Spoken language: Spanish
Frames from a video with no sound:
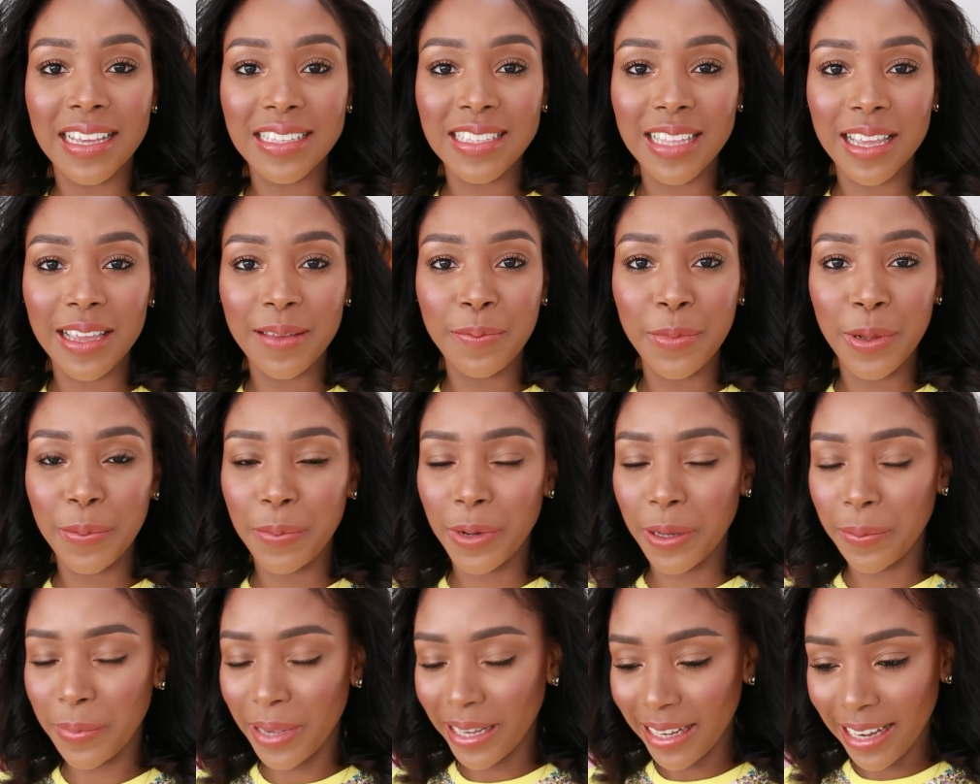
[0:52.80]
Ese es mi
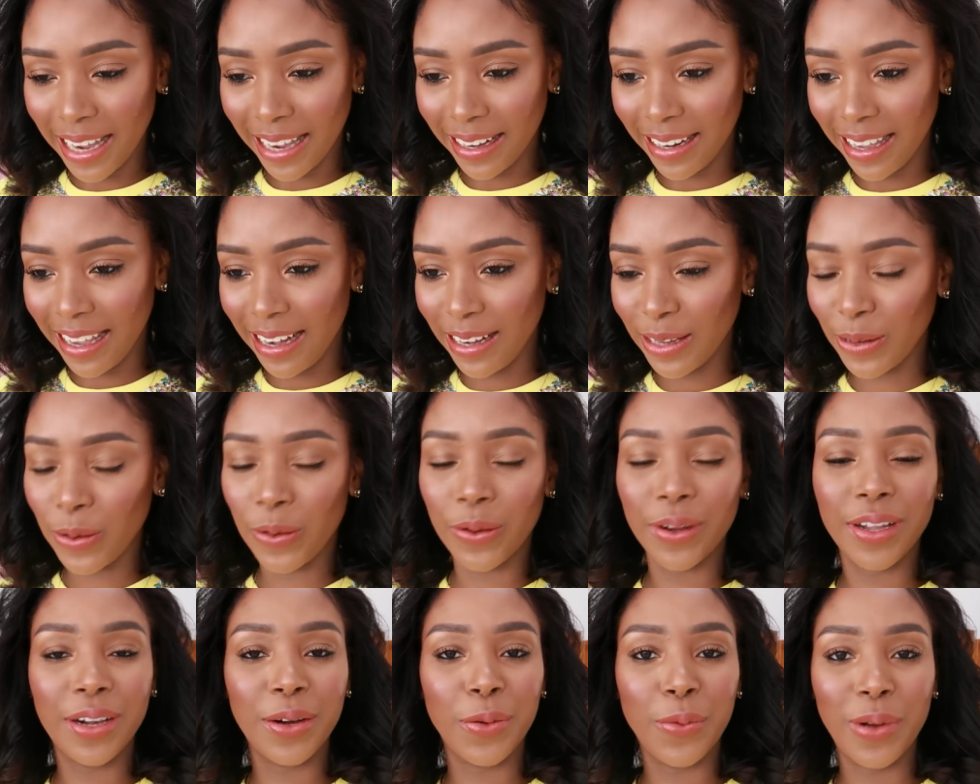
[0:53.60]
primer canal
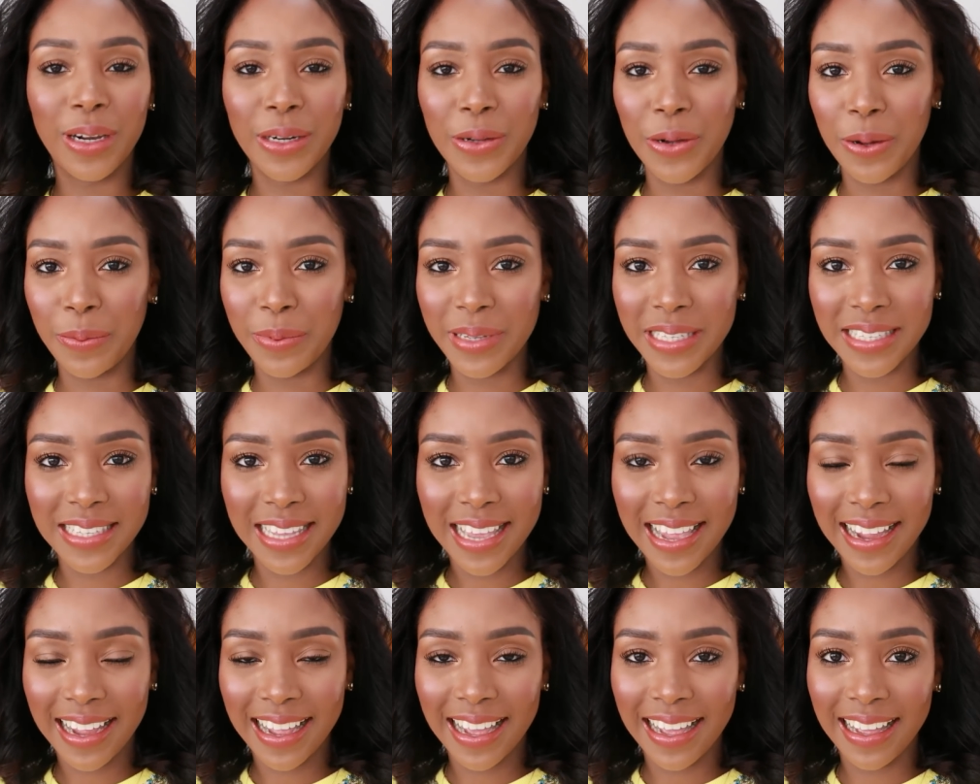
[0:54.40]
con el cual
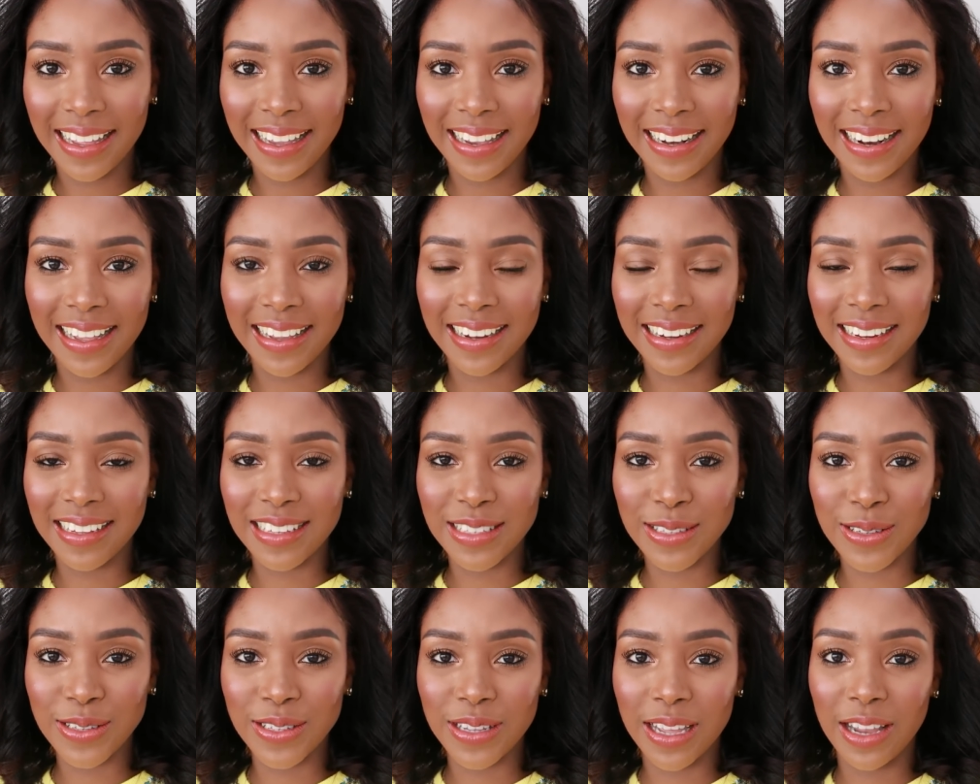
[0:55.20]
comencé acá en las
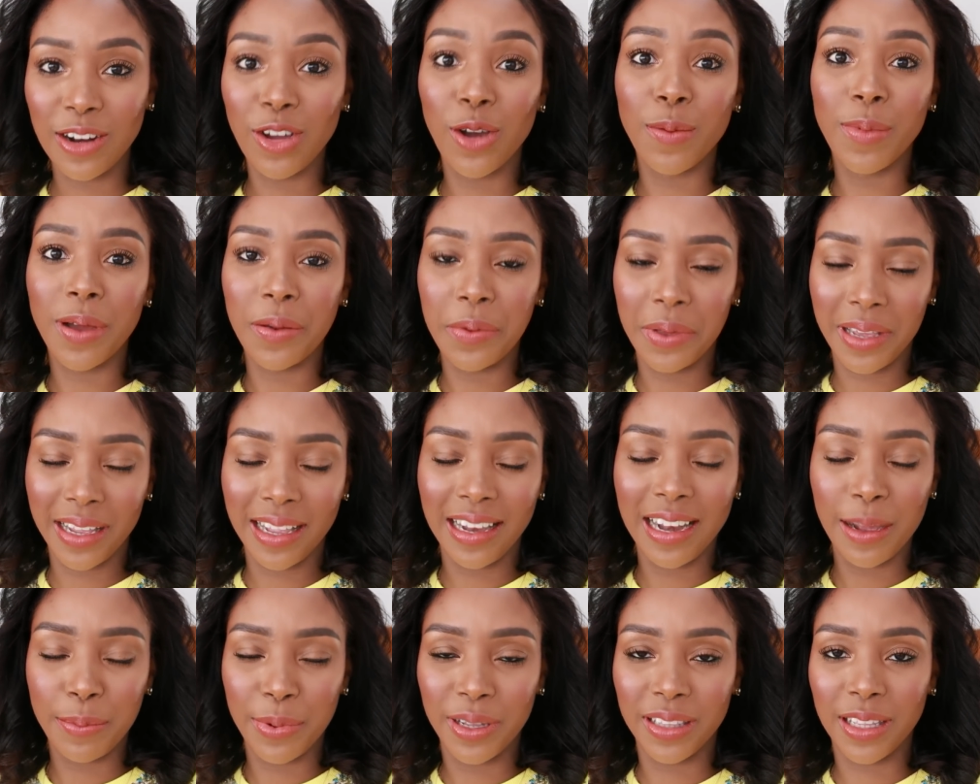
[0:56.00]
redes sociales, o más
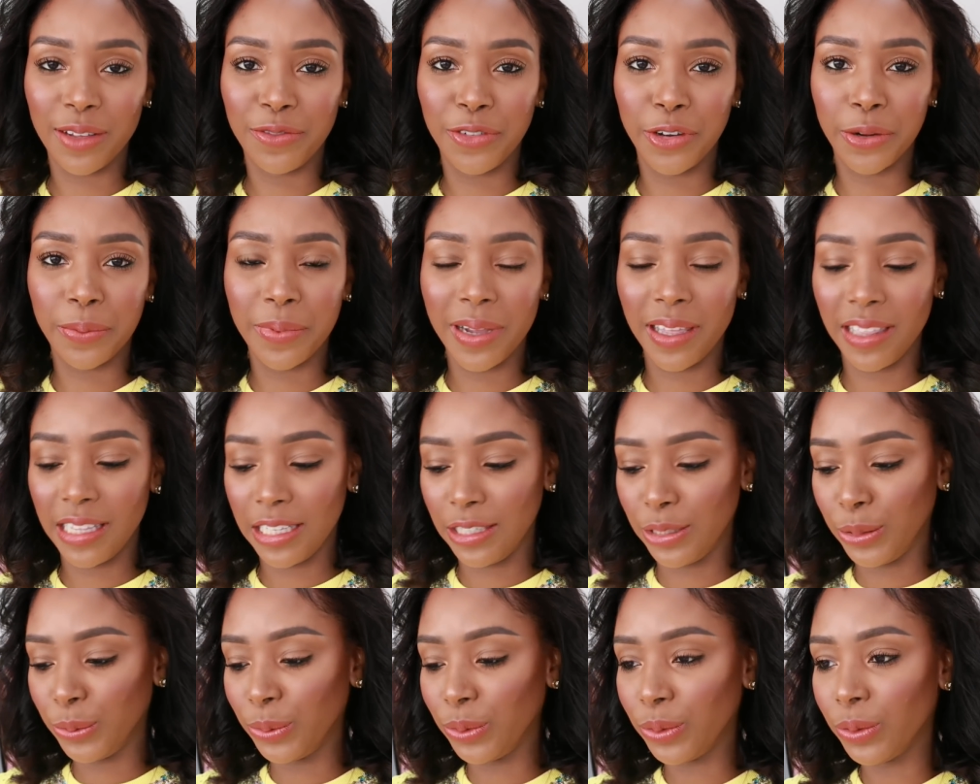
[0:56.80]
bien en la plataforma
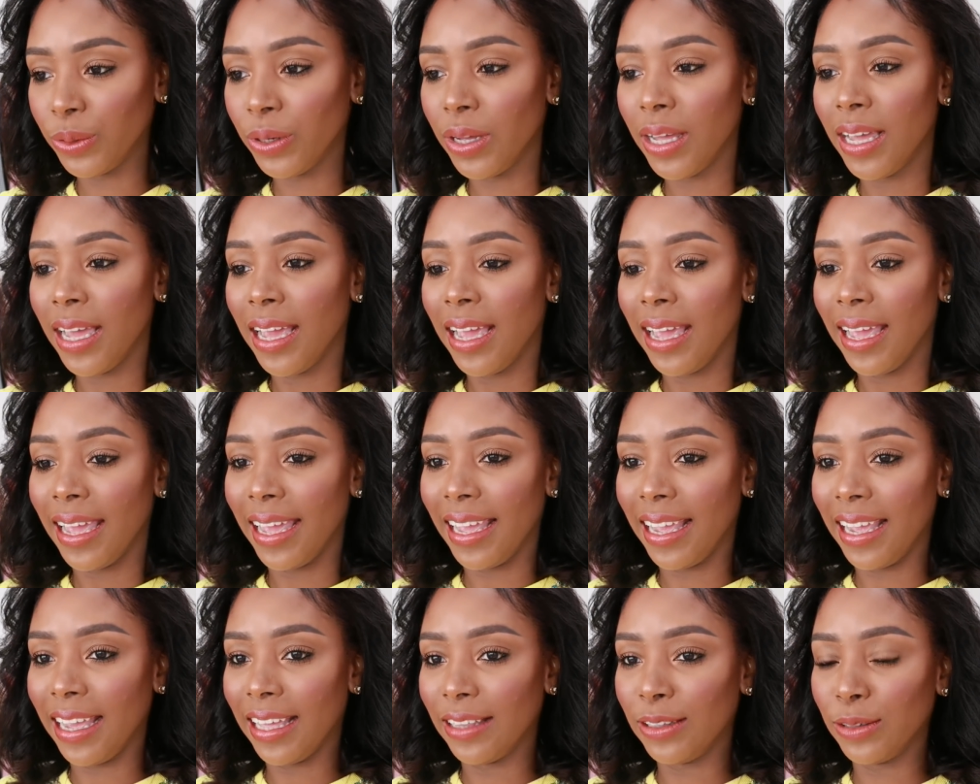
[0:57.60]
de YouTube,
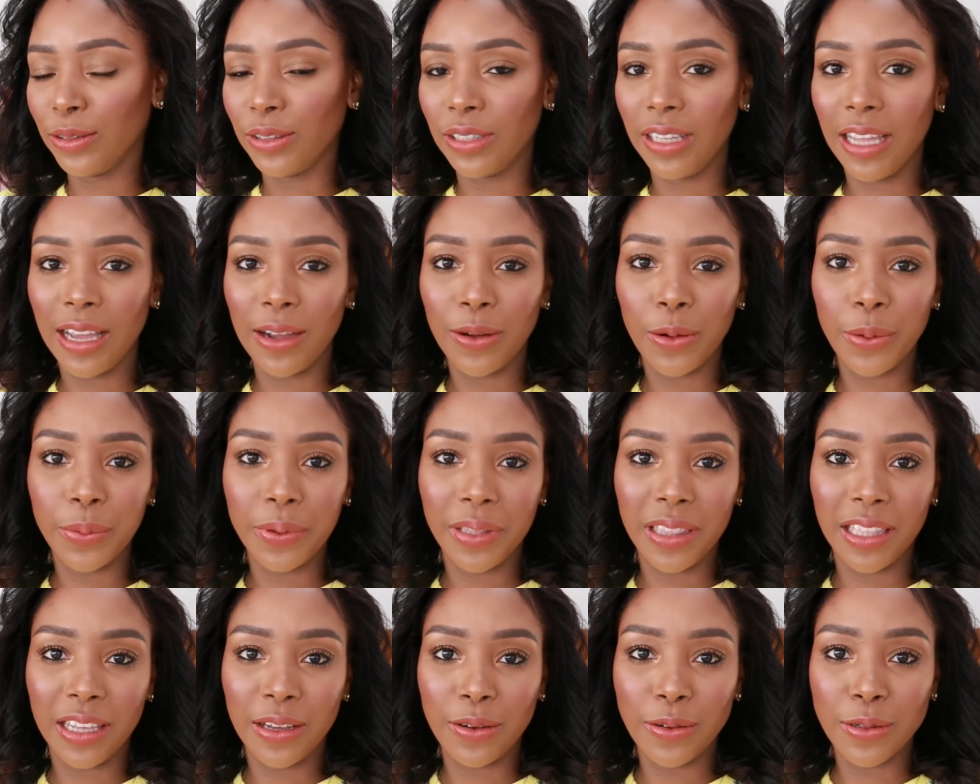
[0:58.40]
eh, donde hago
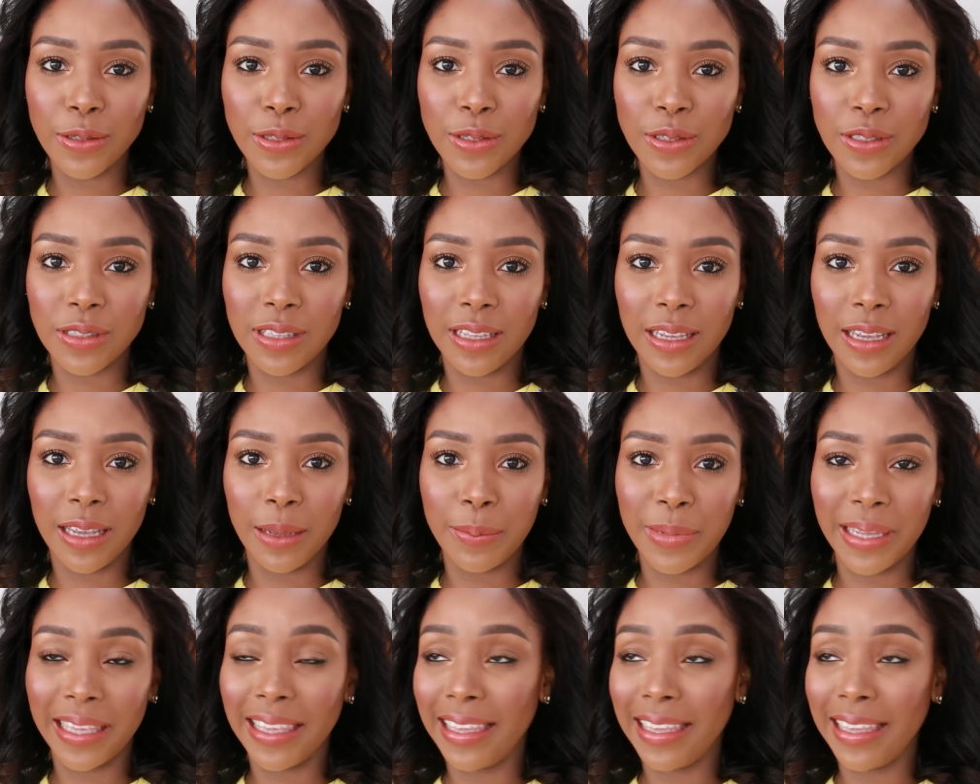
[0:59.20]
videos de